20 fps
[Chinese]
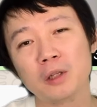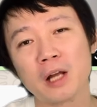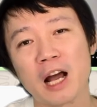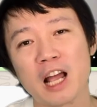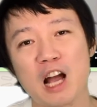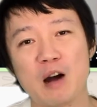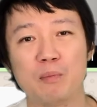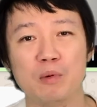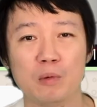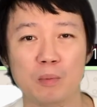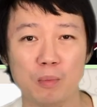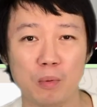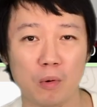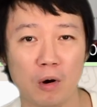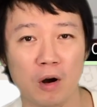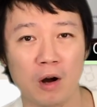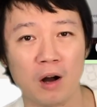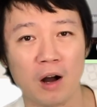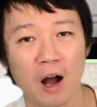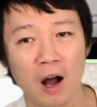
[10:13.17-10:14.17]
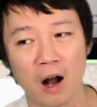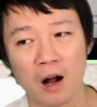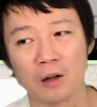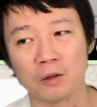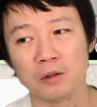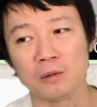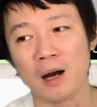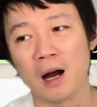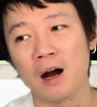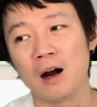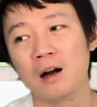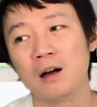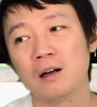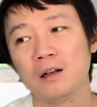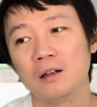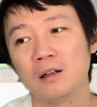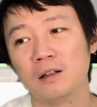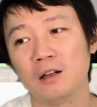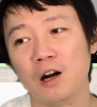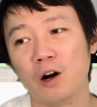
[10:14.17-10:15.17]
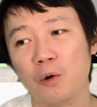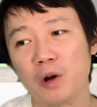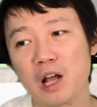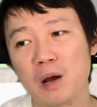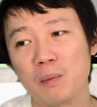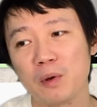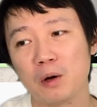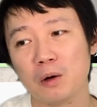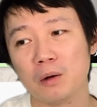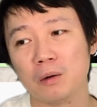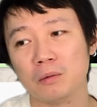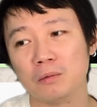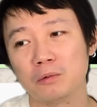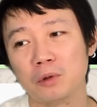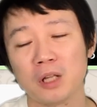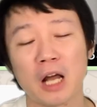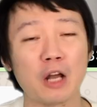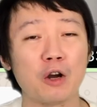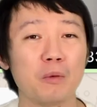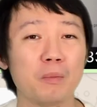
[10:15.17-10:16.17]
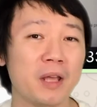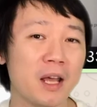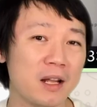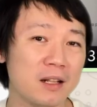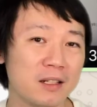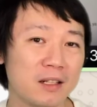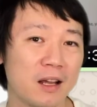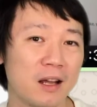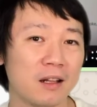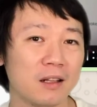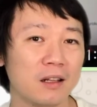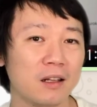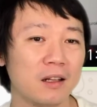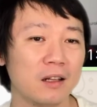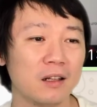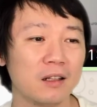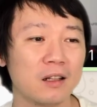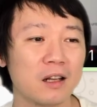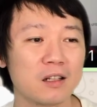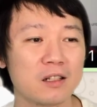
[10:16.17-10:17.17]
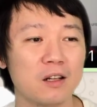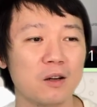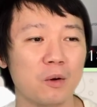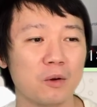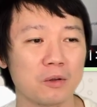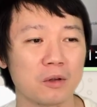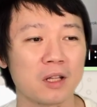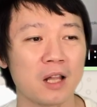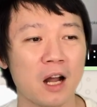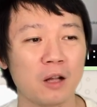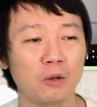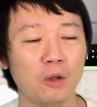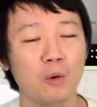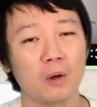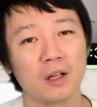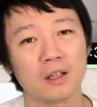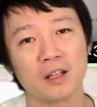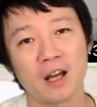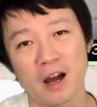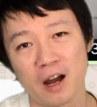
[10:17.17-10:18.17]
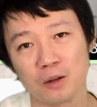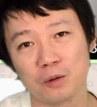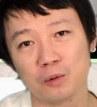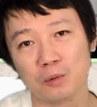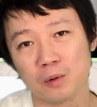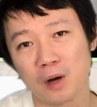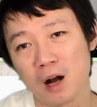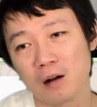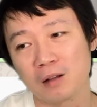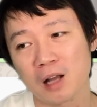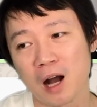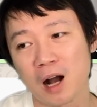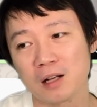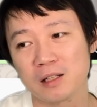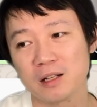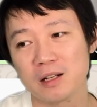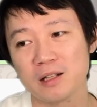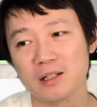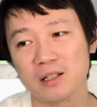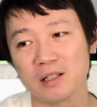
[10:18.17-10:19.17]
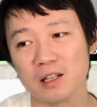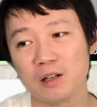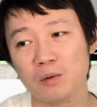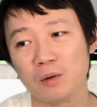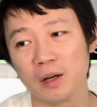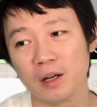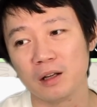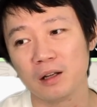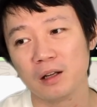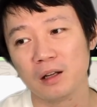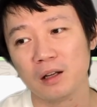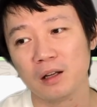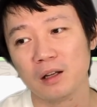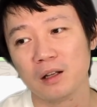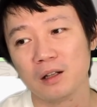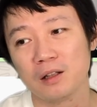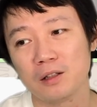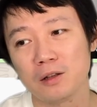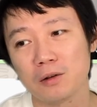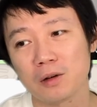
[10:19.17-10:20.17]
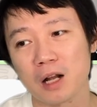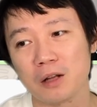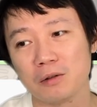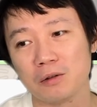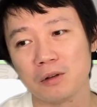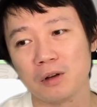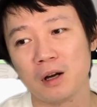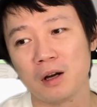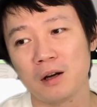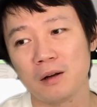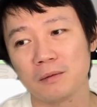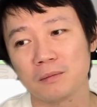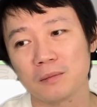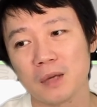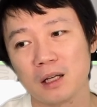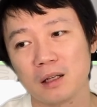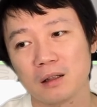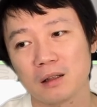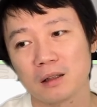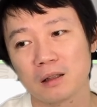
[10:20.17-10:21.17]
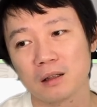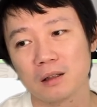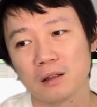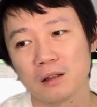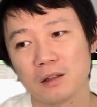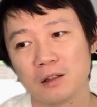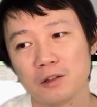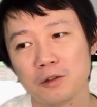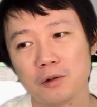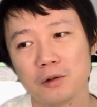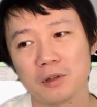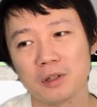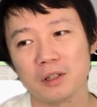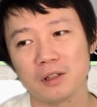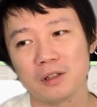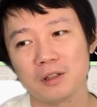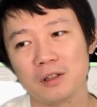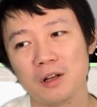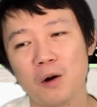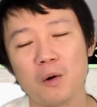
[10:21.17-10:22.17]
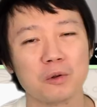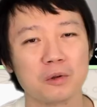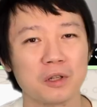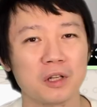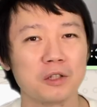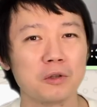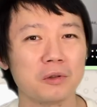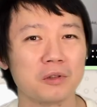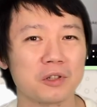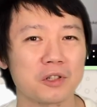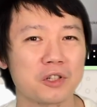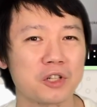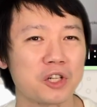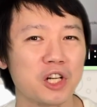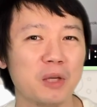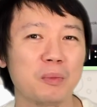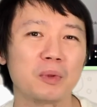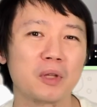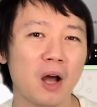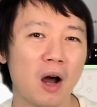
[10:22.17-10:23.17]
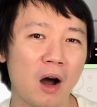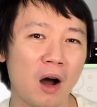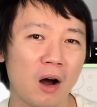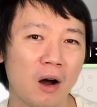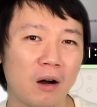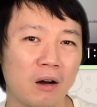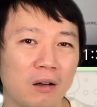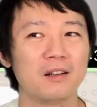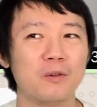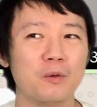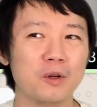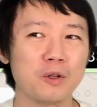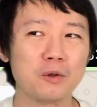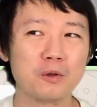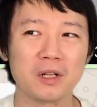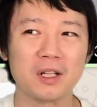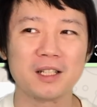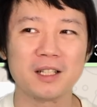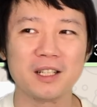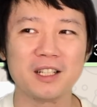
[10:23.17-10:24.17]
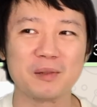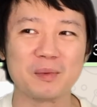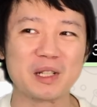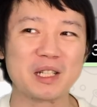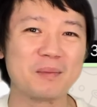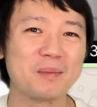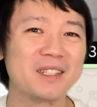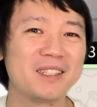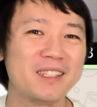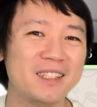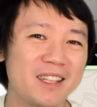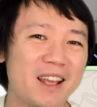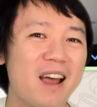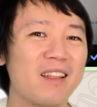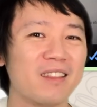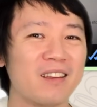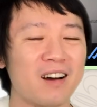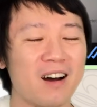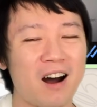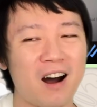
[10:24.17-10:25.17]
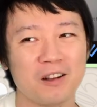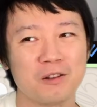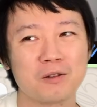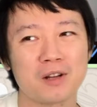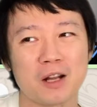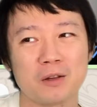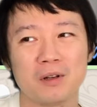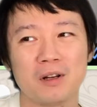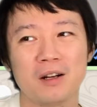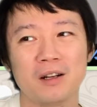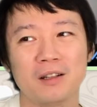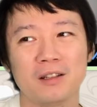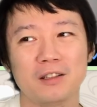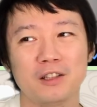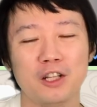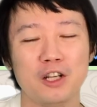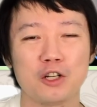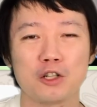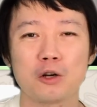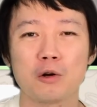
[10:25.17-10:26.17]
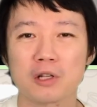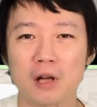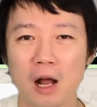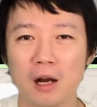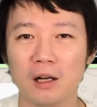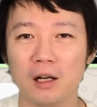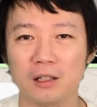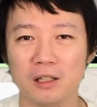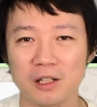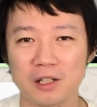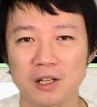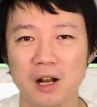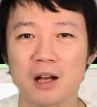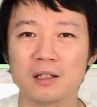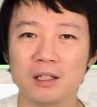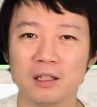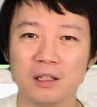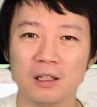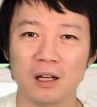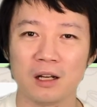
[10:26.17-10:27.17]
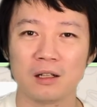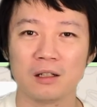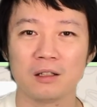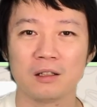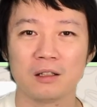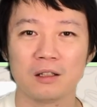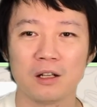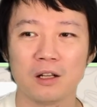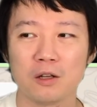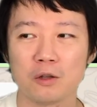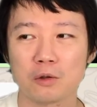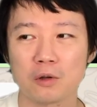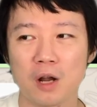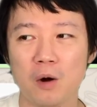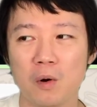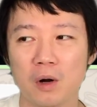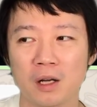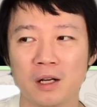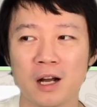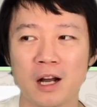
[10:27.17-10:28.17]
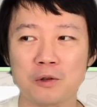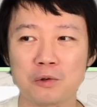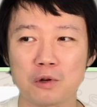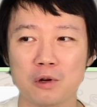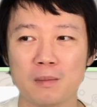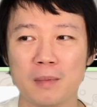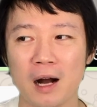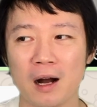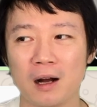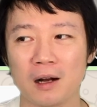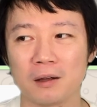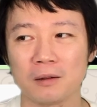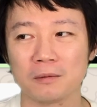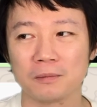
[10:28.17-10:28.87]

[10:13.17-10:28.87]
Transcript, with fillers: 他也不薄啊，对吧？然后我也没有对他有偏见。但是我觉得他对我的态度，还有他这些行为，就感觉，就让我觉得这种吃力不讨好，我就觉得自己怎么这么贱呢啊？就感觉挺受伤的，挺伤心的。虽然我跟安卓嘛，